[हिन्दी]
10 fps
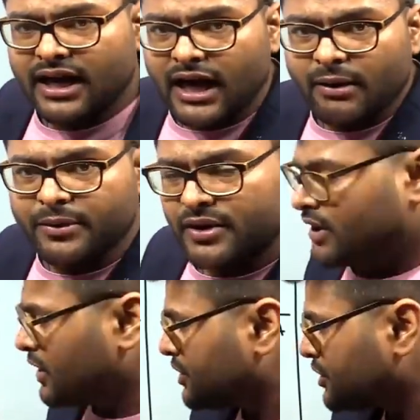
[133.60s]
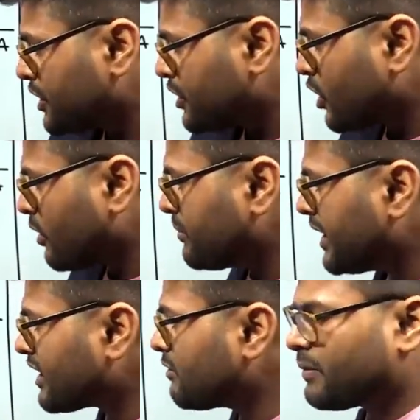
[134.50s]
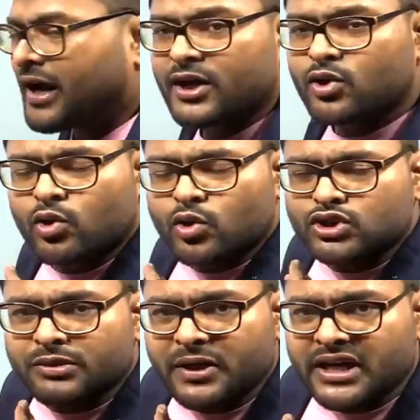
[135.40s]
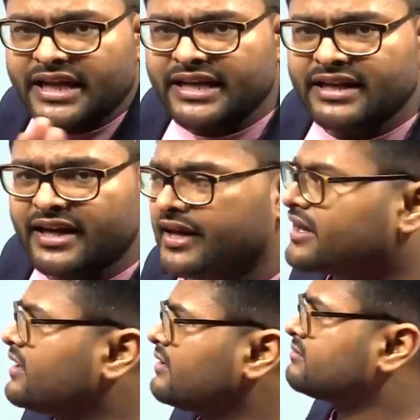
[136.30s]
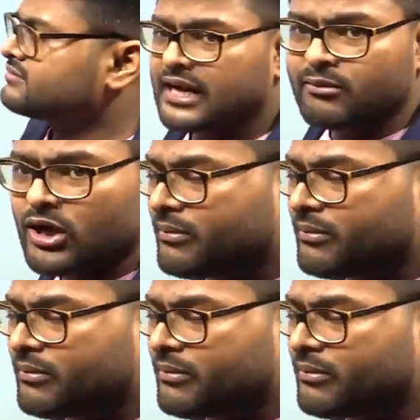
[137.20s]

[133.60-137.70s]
आप डिनोमिनेटर पार्ट को कुछ भी नहीं करेंगे क्या बोला